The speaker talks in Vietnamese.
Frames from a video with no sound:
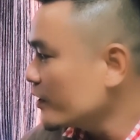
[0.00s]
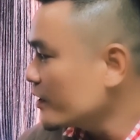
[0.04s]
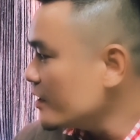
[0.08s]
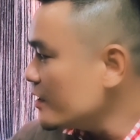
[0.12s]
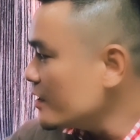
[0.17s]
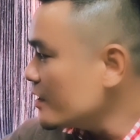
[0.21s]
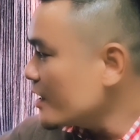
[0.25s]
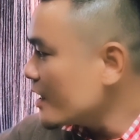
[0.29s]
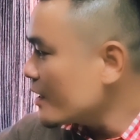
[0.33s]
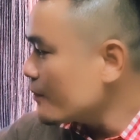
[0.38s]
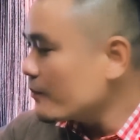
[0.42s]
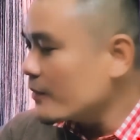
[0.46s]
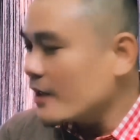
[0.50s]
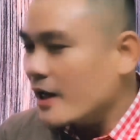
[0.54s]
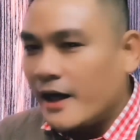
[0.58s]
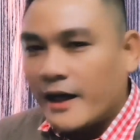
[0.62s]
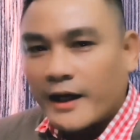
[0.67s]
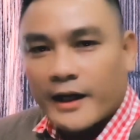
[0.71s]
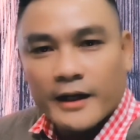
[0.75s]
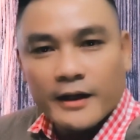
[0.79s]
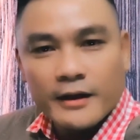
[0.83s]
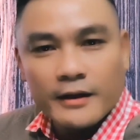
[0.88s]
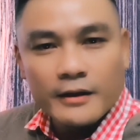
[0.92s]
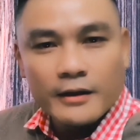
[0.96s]
Khi ghép
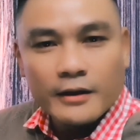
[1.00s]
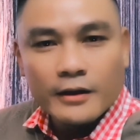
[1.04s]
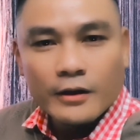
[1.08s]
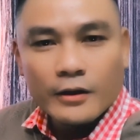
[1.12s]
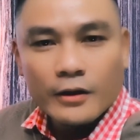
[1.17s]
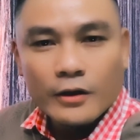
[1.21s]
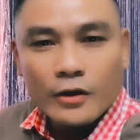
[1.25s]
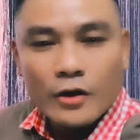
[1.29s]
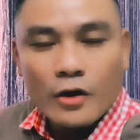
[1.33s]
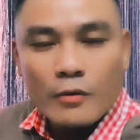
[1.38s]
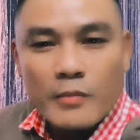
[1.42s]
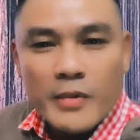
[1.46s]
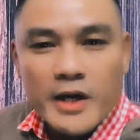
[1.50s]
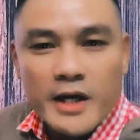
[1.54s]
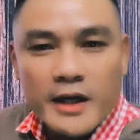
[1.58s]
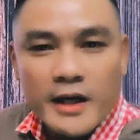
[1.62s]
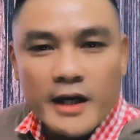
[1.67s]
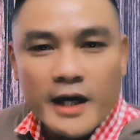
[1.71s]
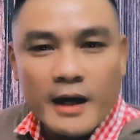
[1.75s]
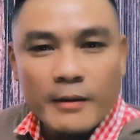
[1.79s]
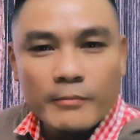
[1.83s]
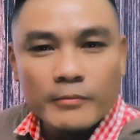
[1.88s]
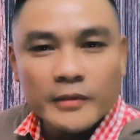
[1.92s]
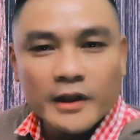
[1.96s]
lại nó
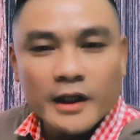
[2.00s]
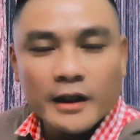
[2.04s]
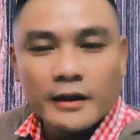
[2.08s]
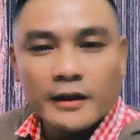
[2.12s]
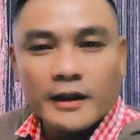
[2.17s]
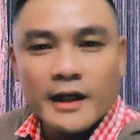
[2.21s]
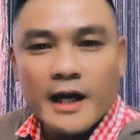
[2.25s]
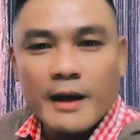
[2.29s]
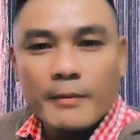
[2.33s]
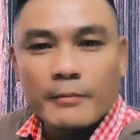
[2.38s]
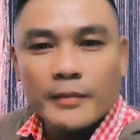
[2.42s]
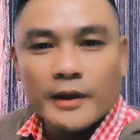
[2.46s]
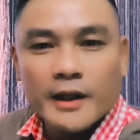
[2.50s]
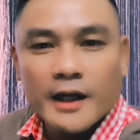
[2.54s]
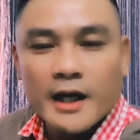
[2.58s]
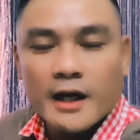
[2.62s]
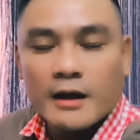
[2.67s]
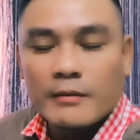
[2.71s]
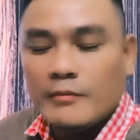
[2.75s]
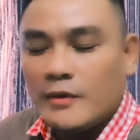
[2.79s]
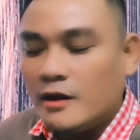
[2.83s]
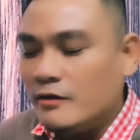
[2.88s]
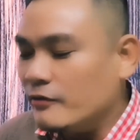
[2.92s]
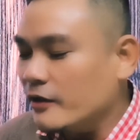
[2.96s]
biến cái âm thành cái âm
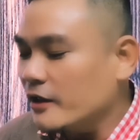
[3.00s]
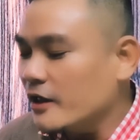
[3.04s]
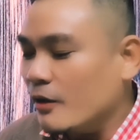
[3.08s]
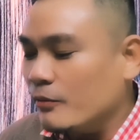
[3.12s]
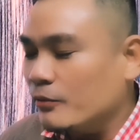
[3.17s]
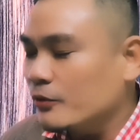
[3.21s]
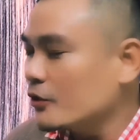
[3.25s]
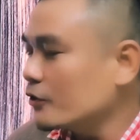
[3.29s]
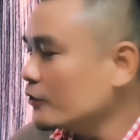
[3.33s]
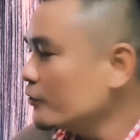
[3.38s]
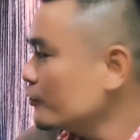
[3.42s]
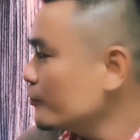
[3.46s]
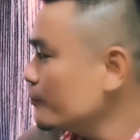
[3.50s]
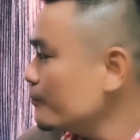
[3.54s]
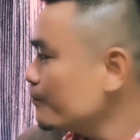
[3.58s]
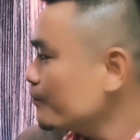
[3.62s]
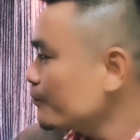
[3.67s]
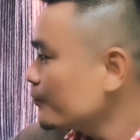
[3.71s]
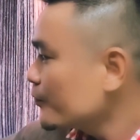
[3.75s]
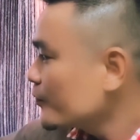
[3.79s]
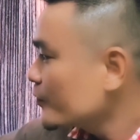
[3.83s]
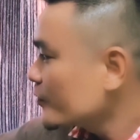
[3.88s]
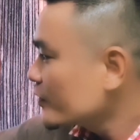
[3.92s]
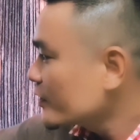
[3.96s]
khác. Mình phải đọc cho
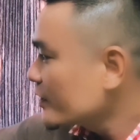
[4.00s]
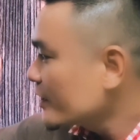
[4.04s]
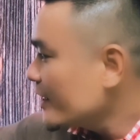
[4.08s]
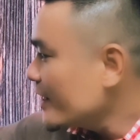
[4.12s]
đúng.